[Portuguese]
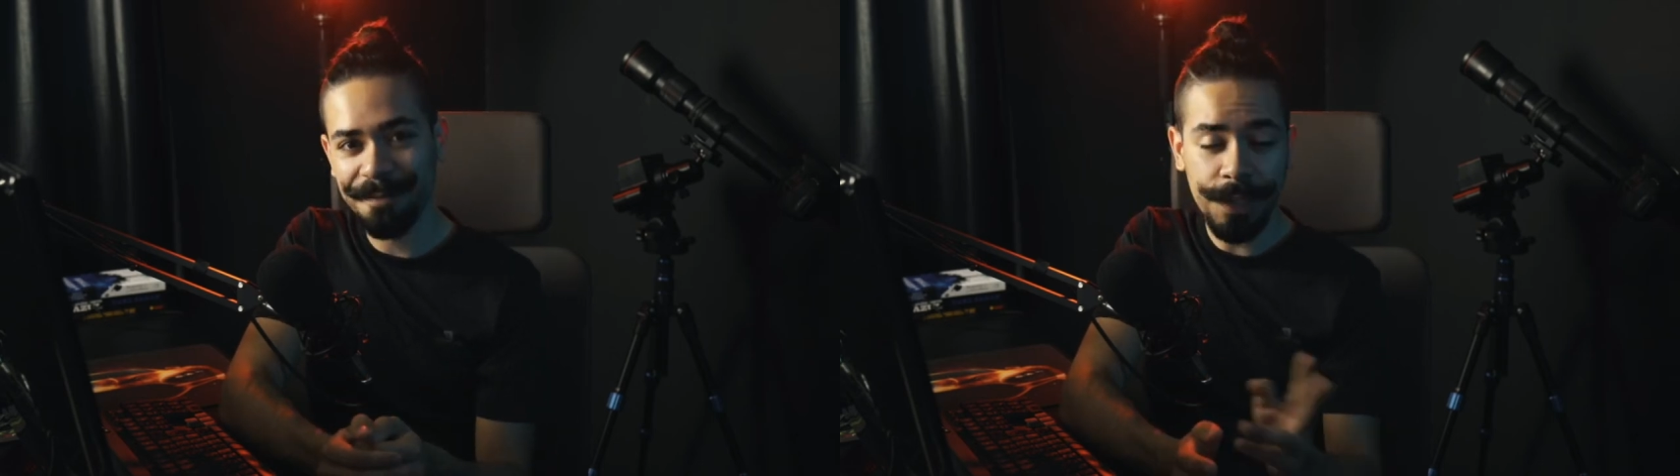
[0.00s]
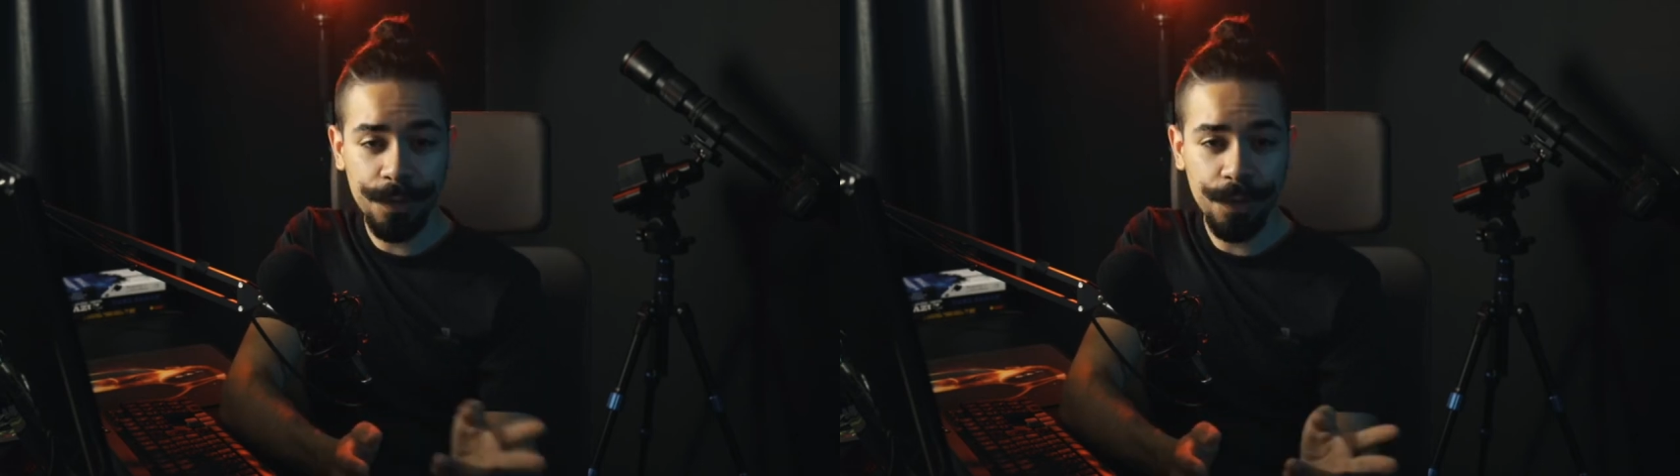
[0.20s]

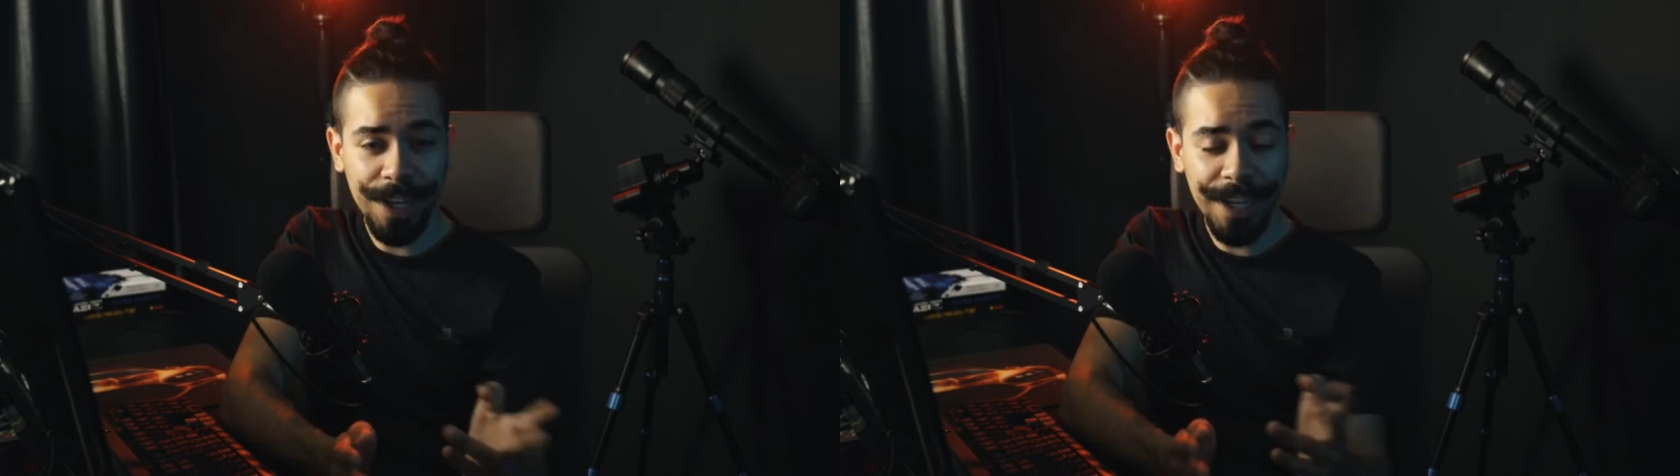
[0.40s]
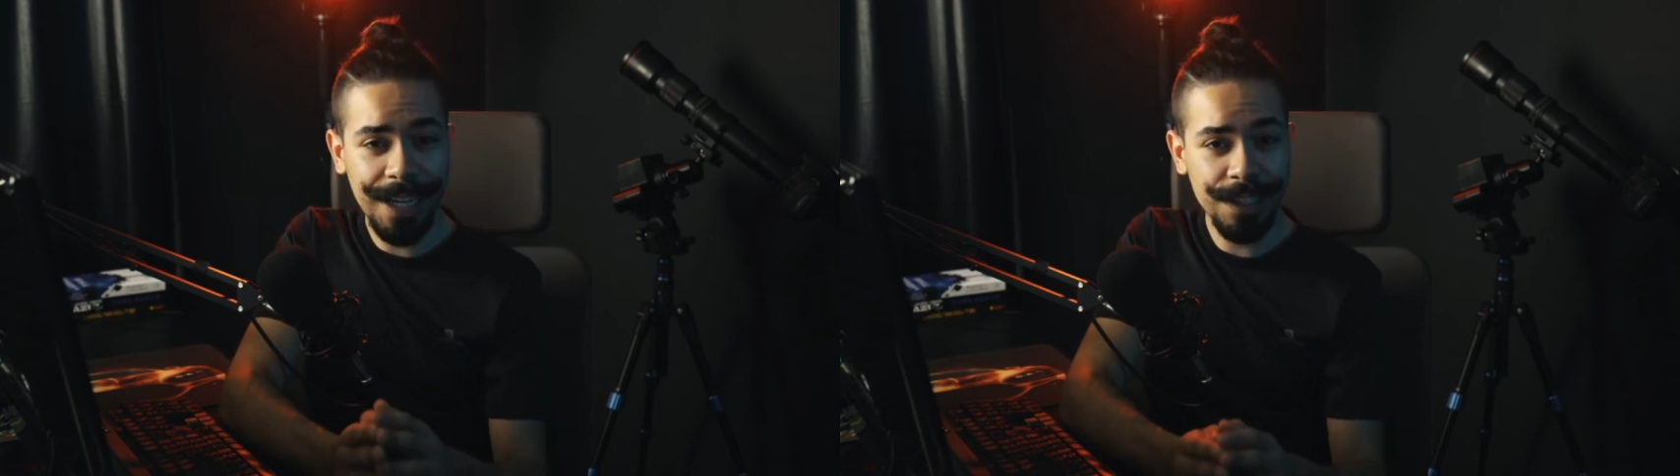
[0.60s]
Isso
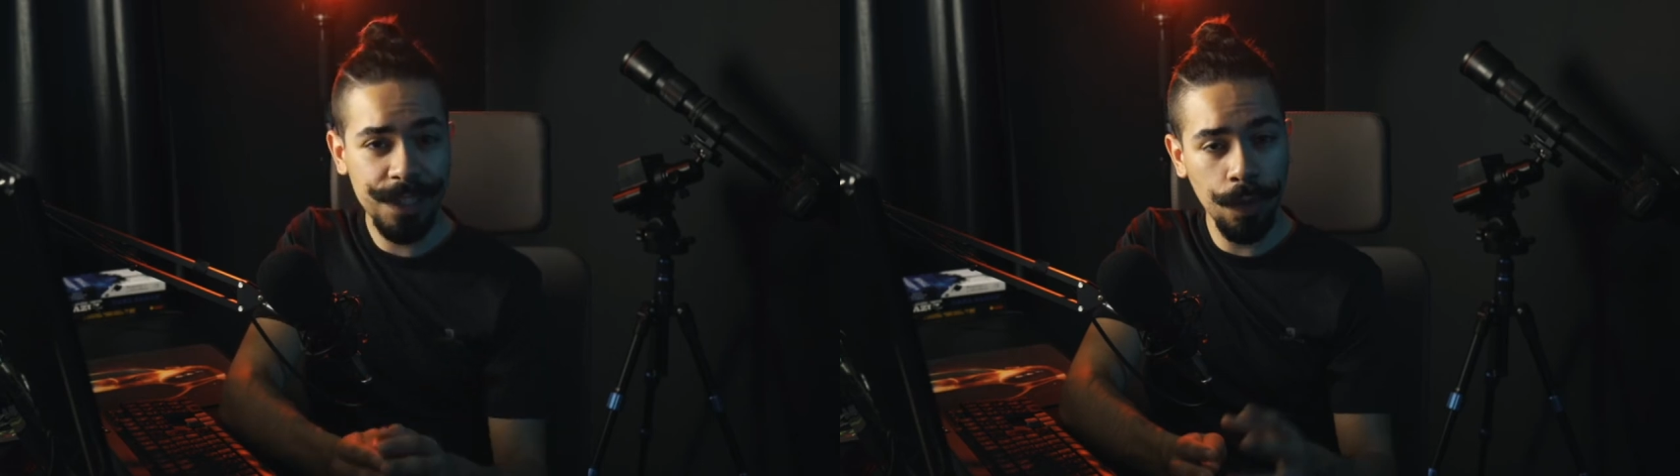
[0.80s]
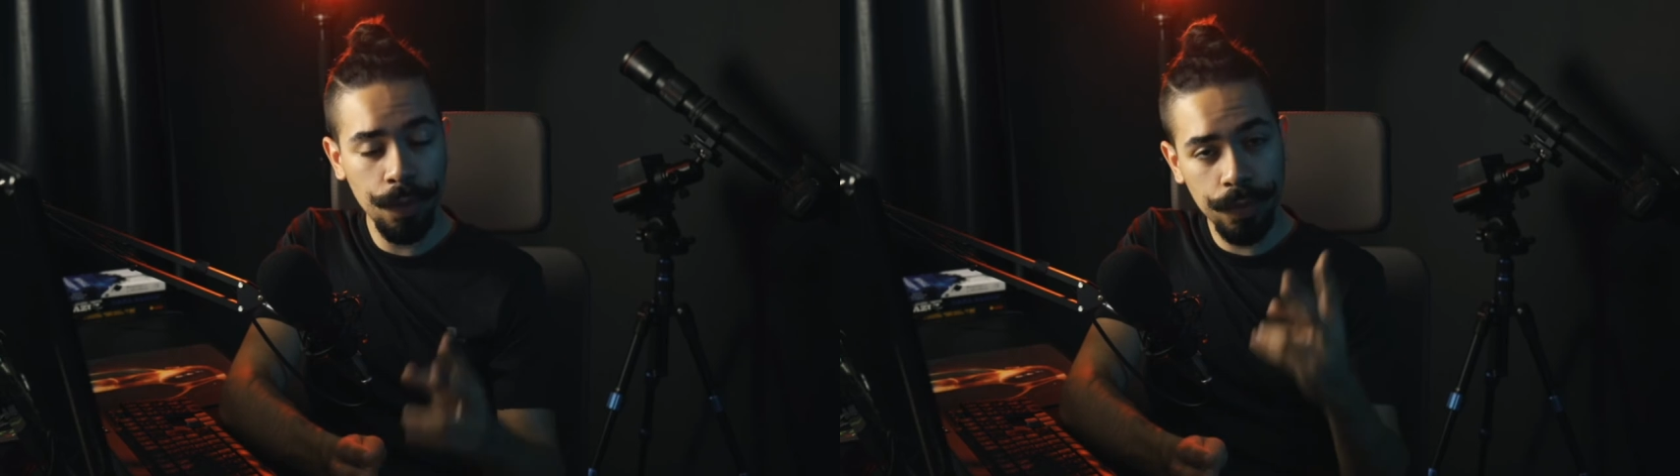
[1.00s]
já
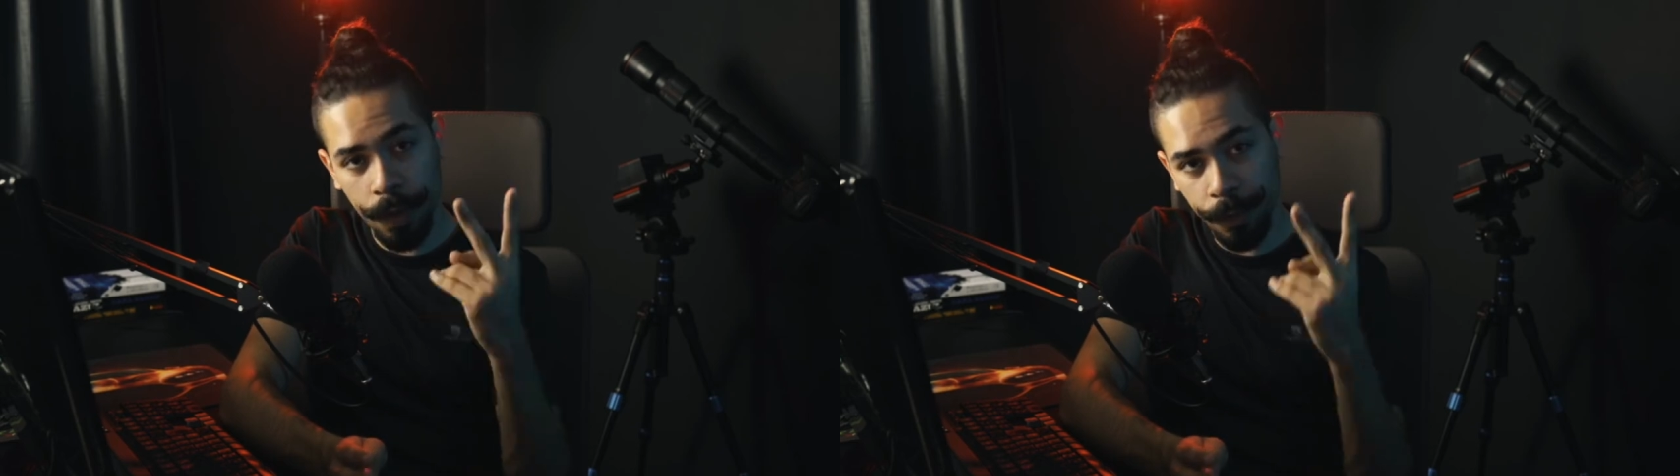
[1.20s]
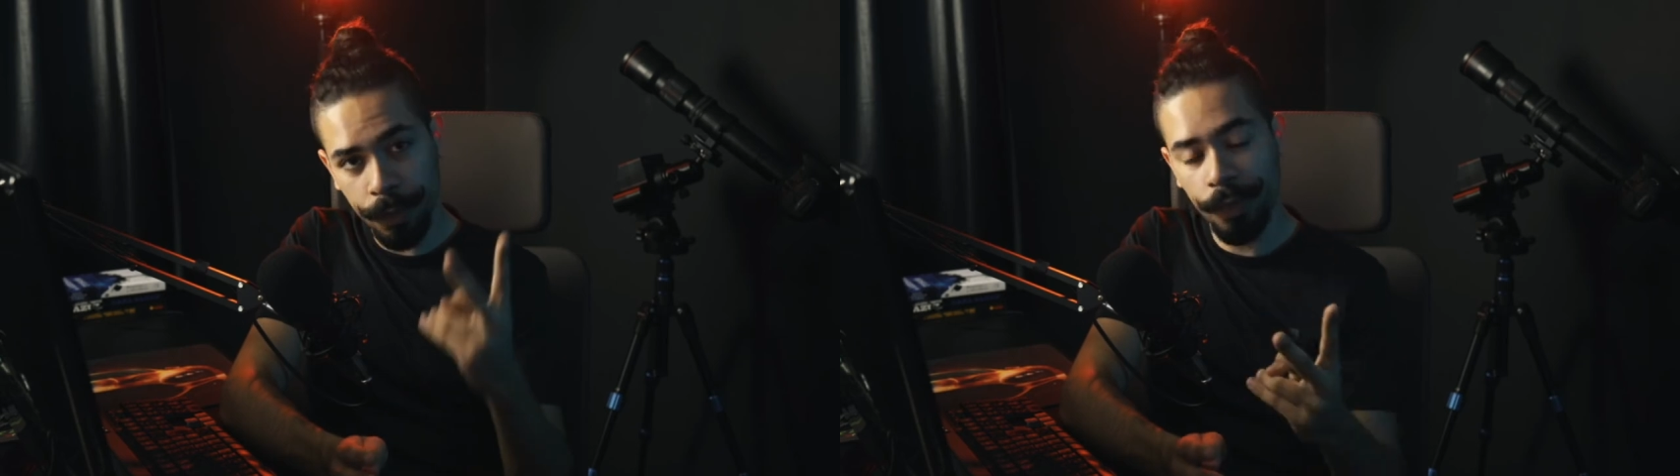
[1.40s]
encaixa com o
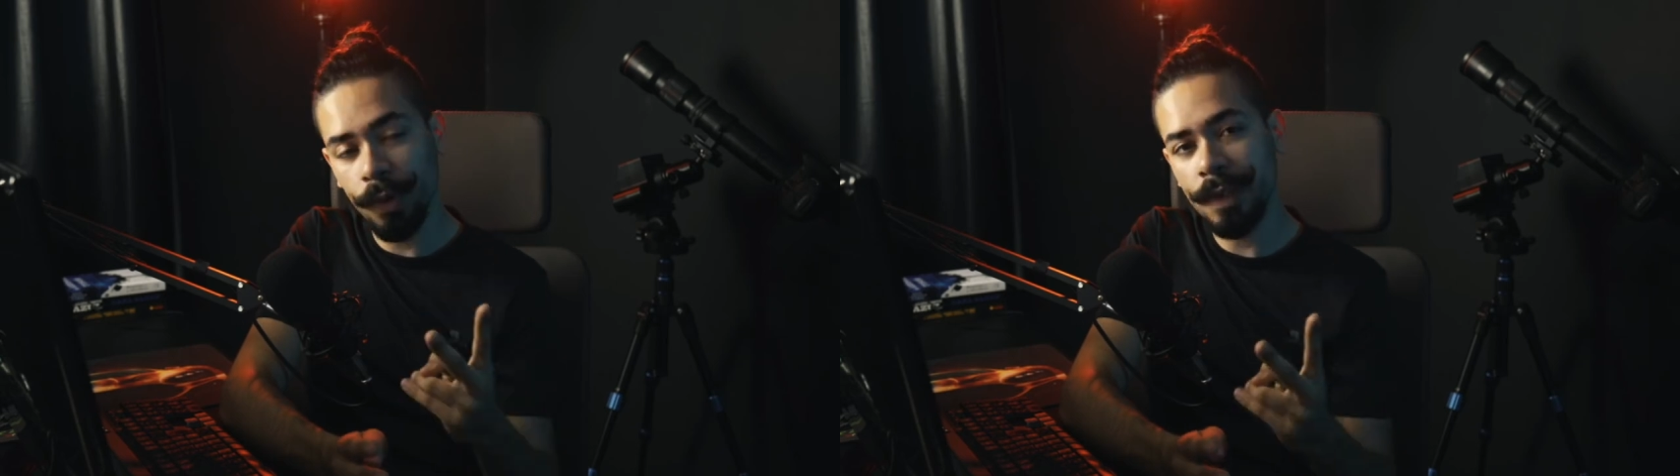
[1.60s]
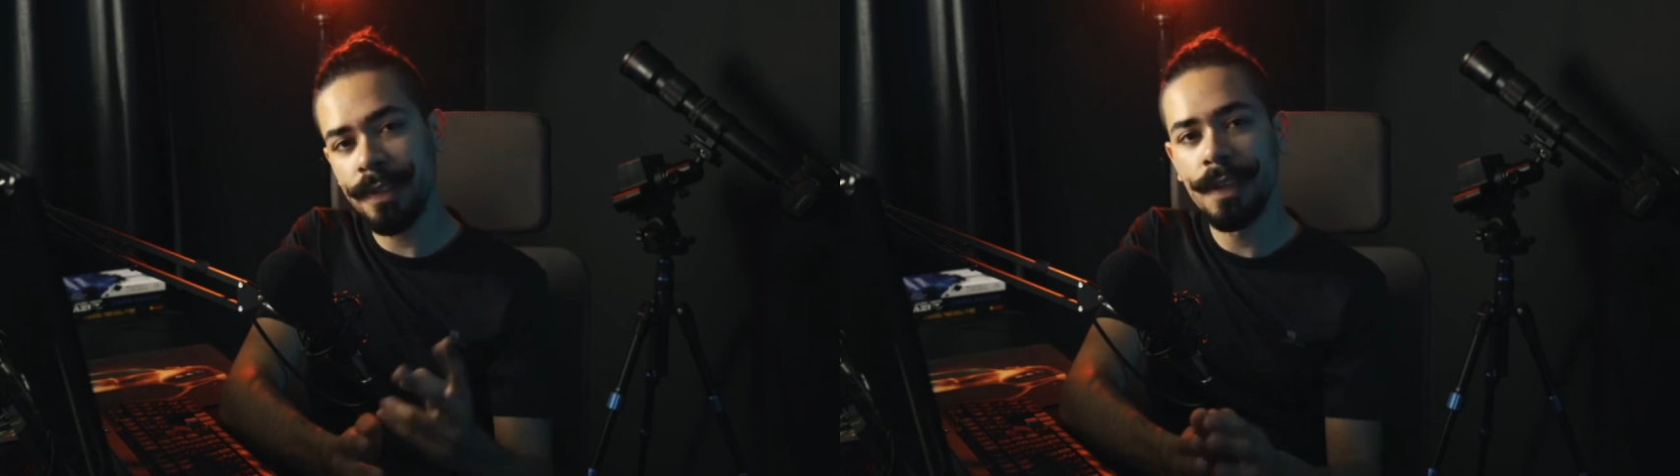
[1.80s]
tópico
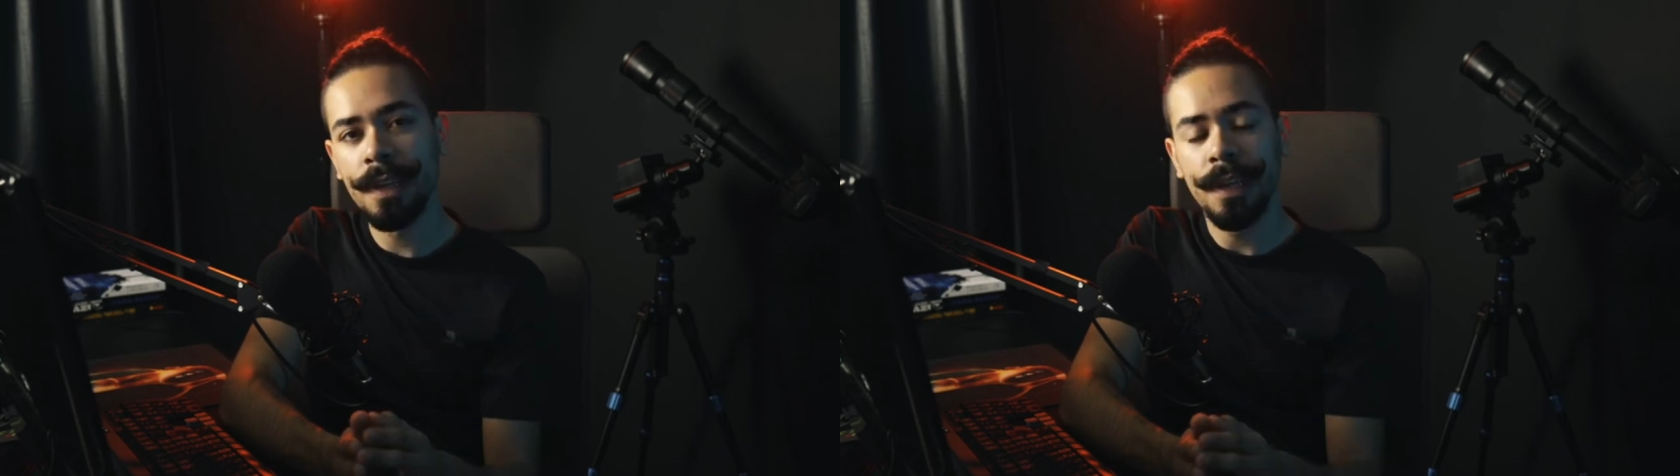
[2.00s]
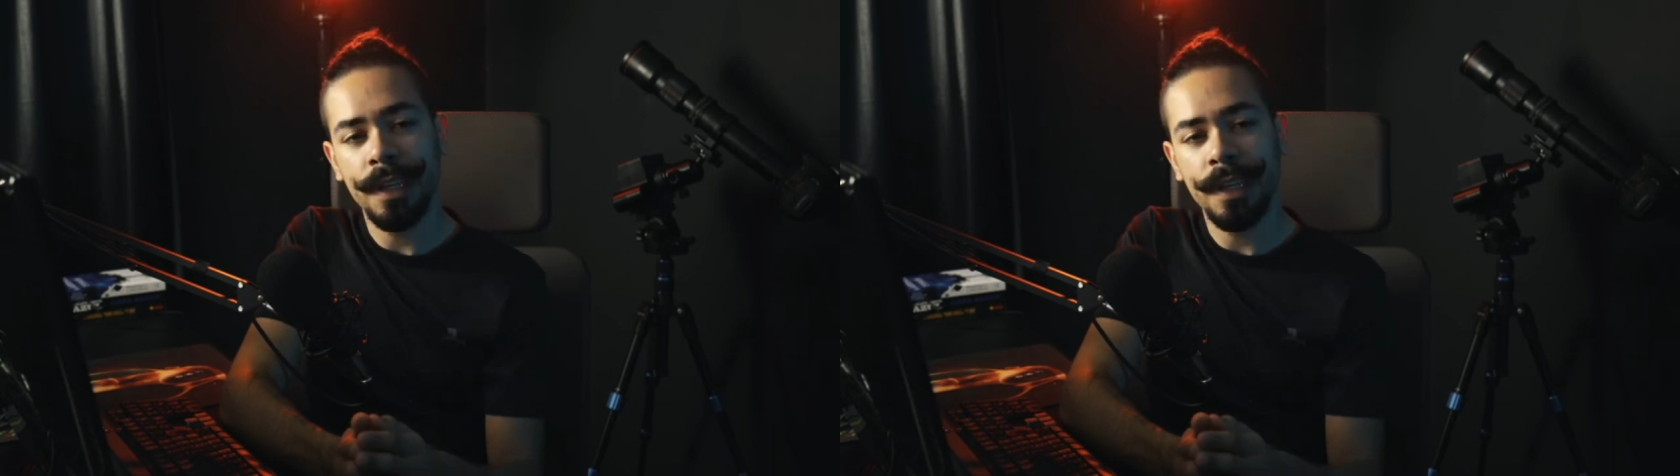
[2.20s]
2,